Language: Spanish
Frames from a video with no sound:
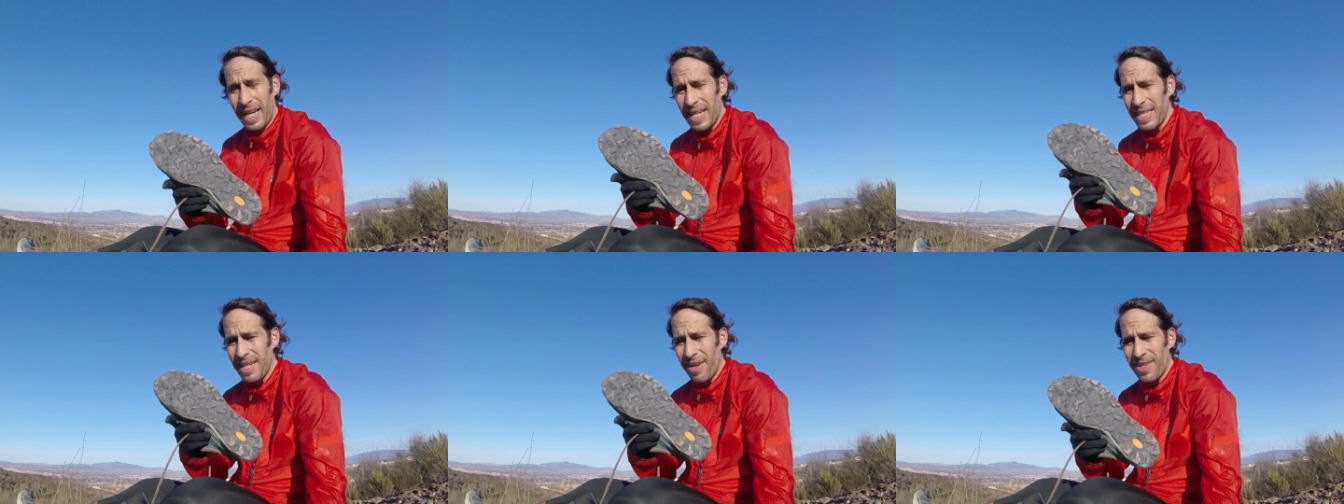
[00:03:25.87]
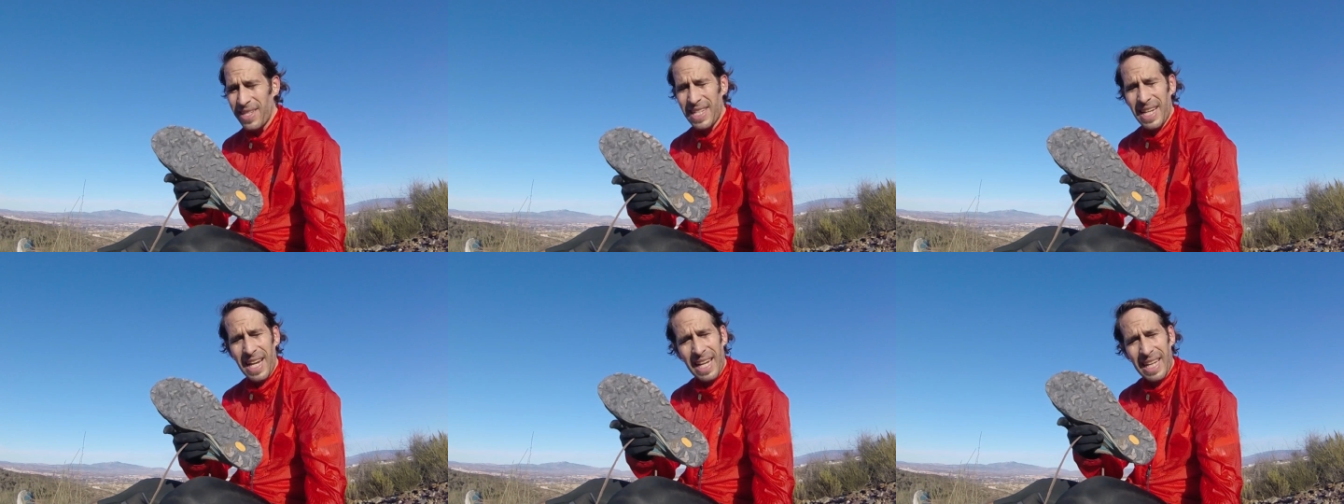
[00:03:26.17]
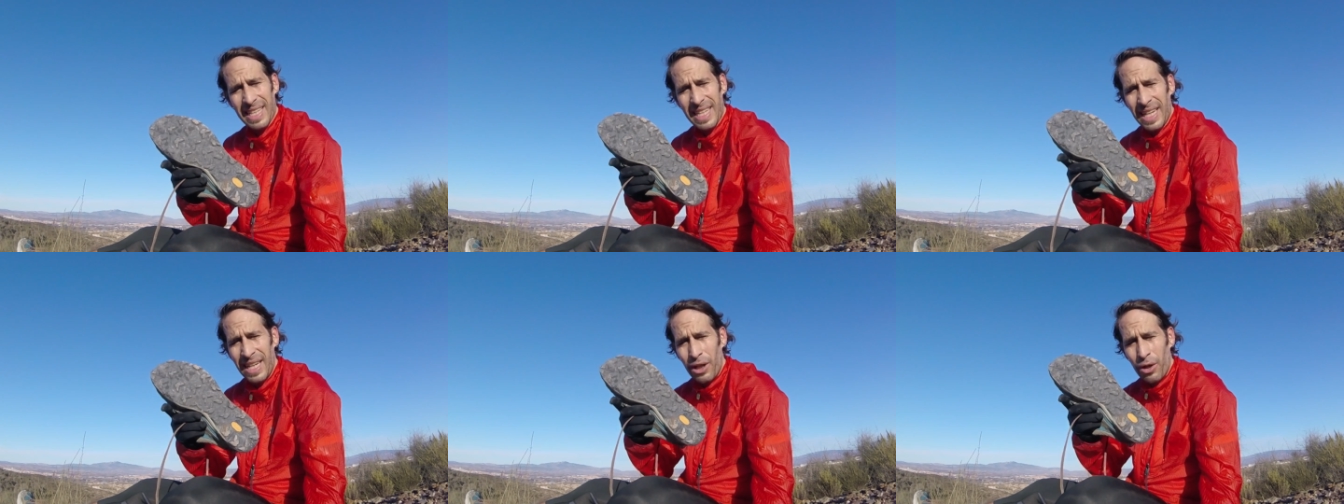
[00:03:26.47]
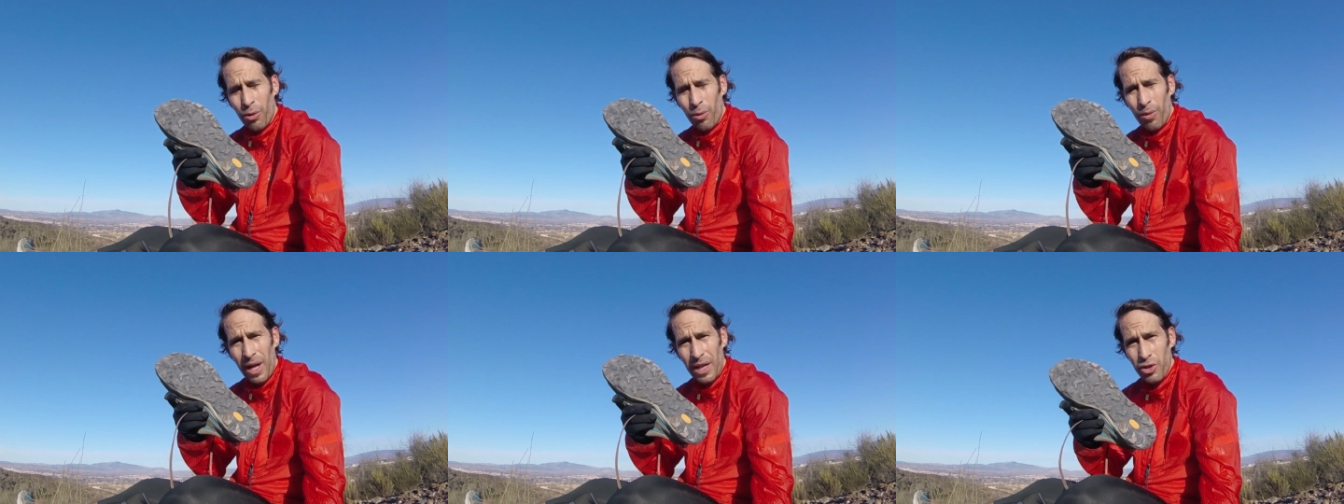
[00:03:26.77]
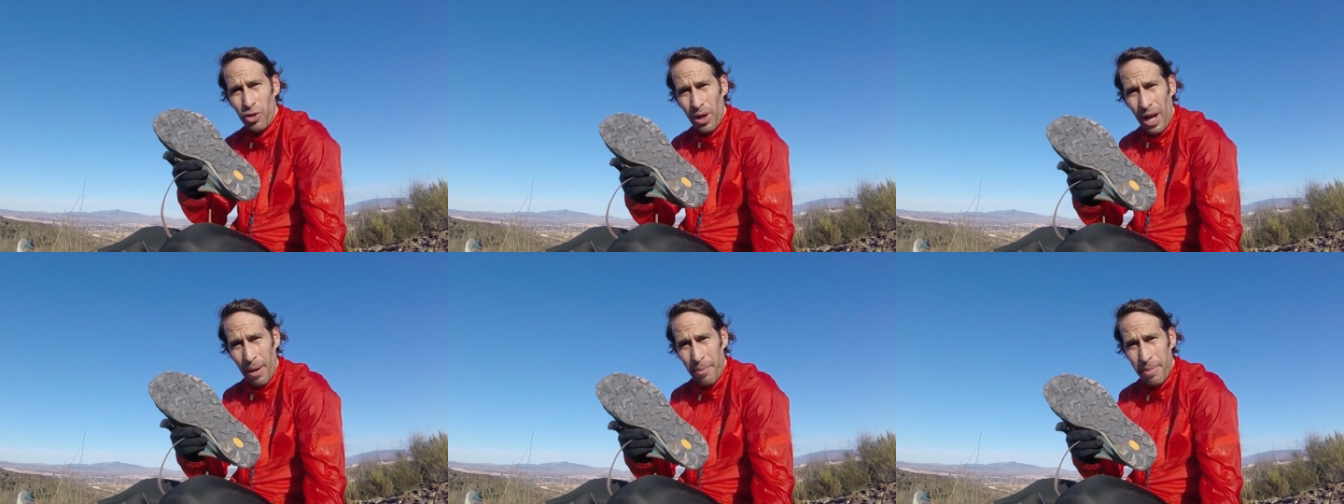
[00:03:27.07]
Ya sabéis que es una
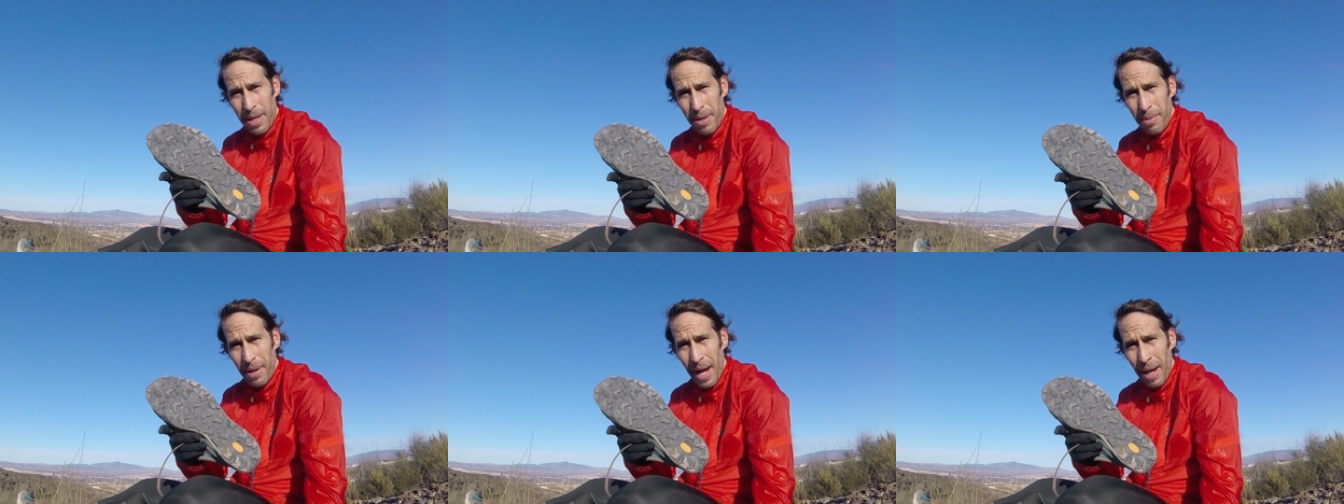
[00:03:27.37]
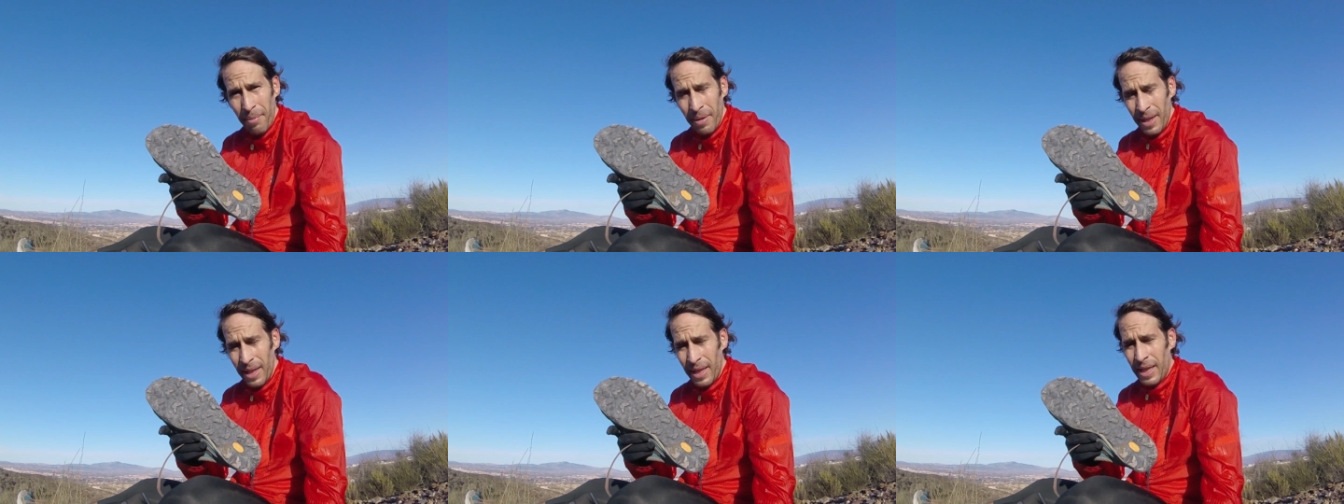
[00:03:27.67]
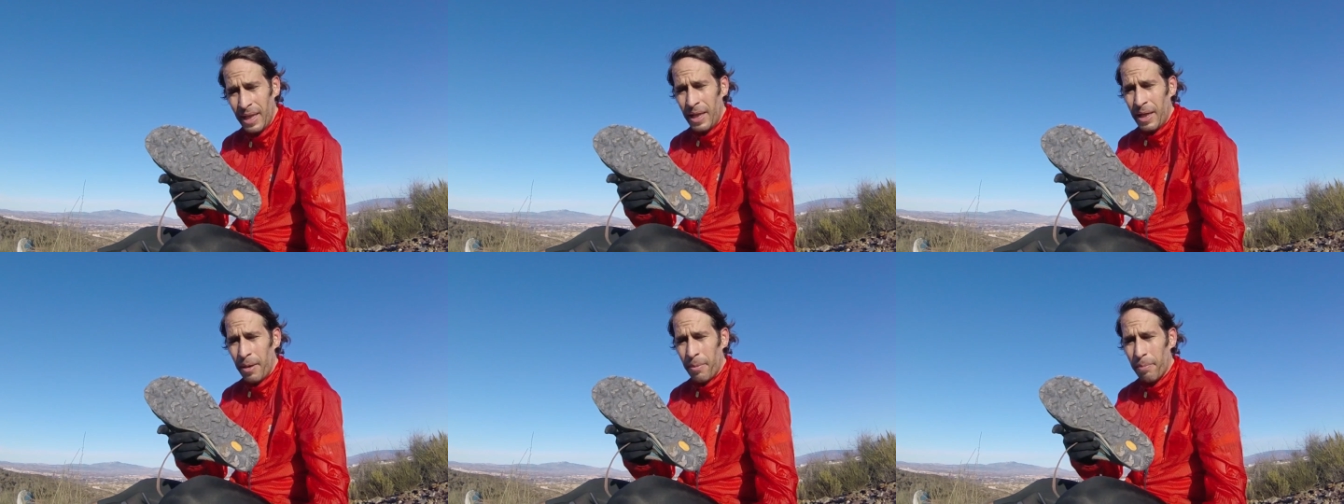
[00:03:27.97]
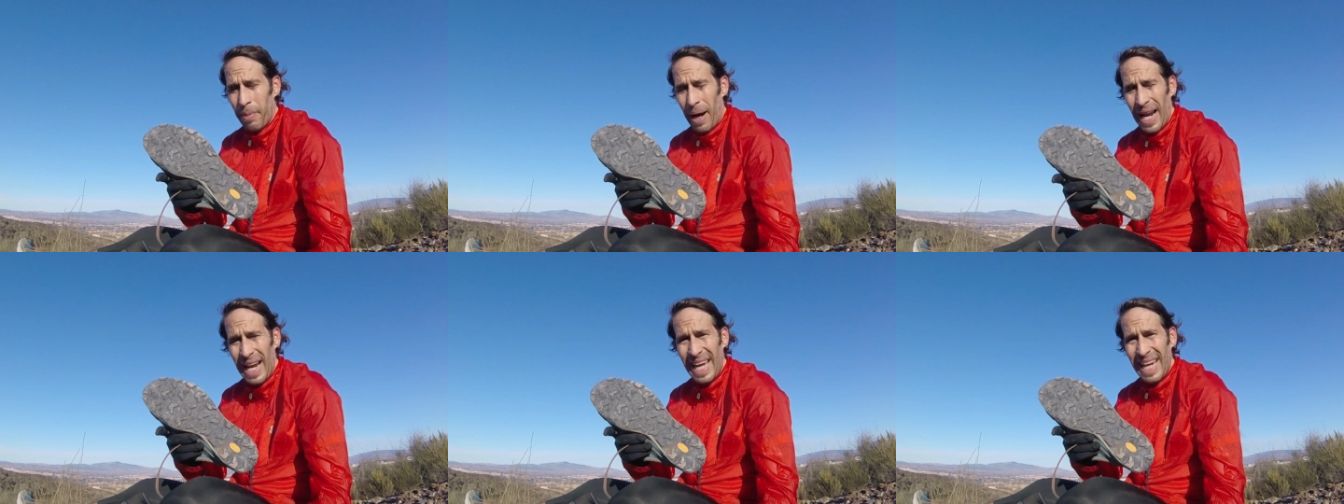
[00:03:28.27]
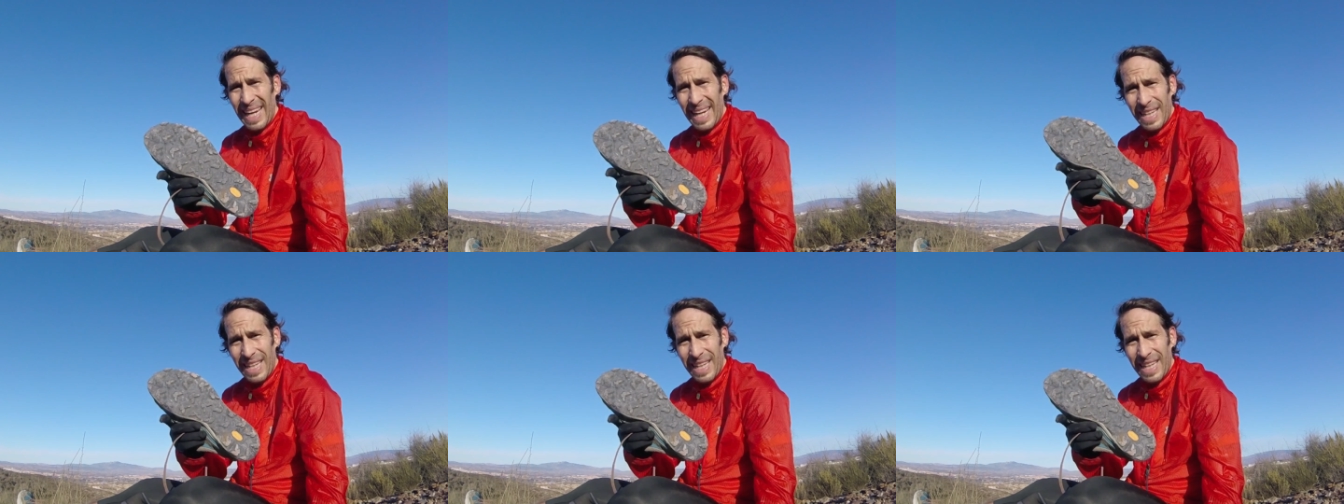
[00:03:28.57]
sola Vibram, ¿vale?